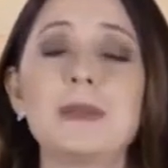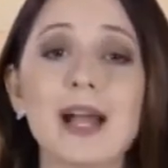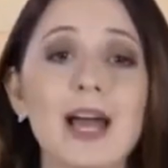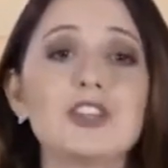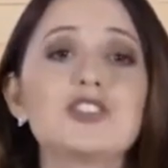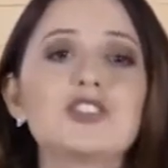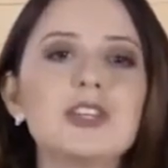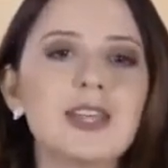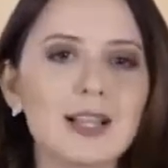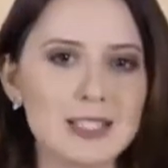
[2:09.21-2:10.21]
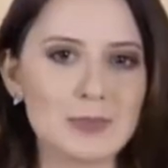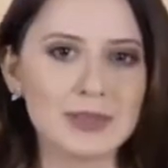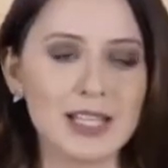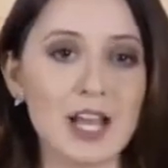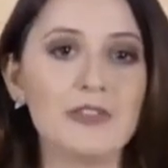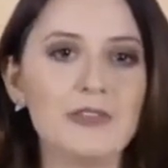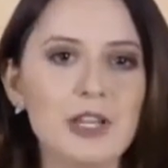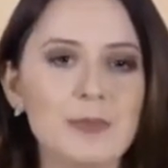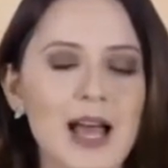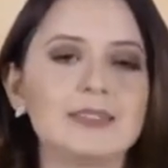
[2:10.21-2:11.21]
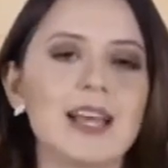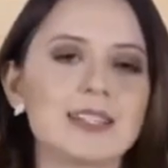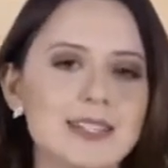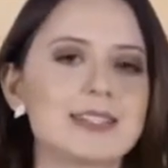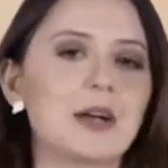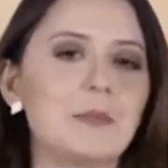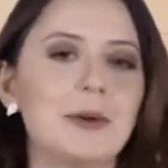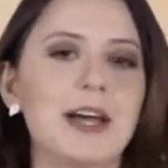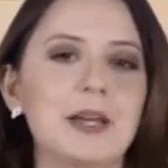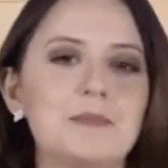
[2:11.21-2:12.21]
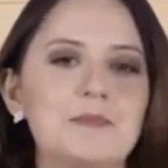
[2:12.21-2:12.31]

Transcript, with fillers: para garantir que ela se mantenha firme até a sexta campanha?